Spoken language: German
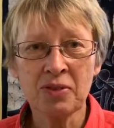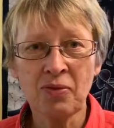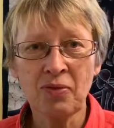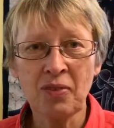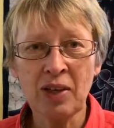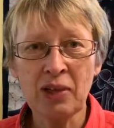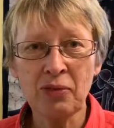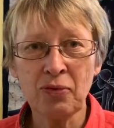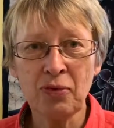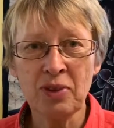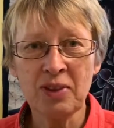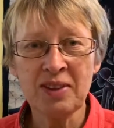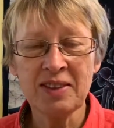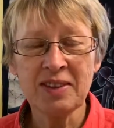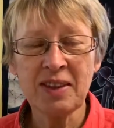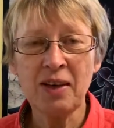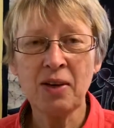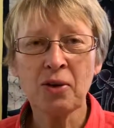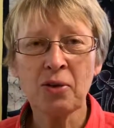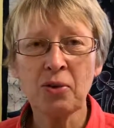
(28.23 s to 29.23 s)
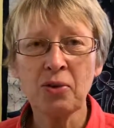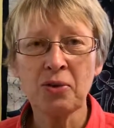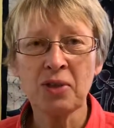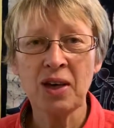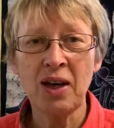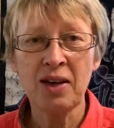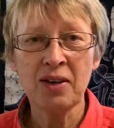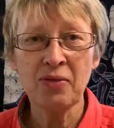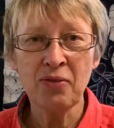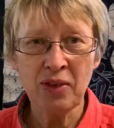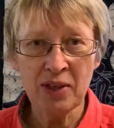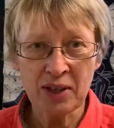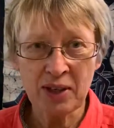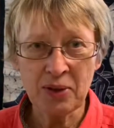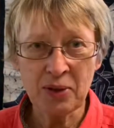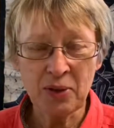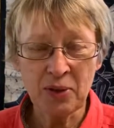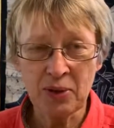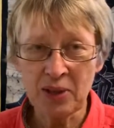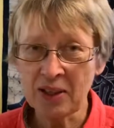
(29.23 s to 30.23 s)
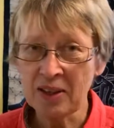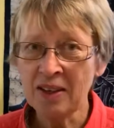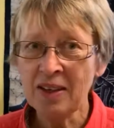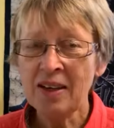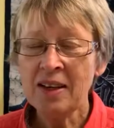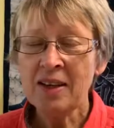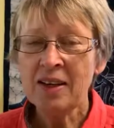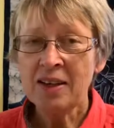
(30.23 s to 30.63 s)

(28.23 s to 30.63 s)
wertvollen Sachgüter anfangen können.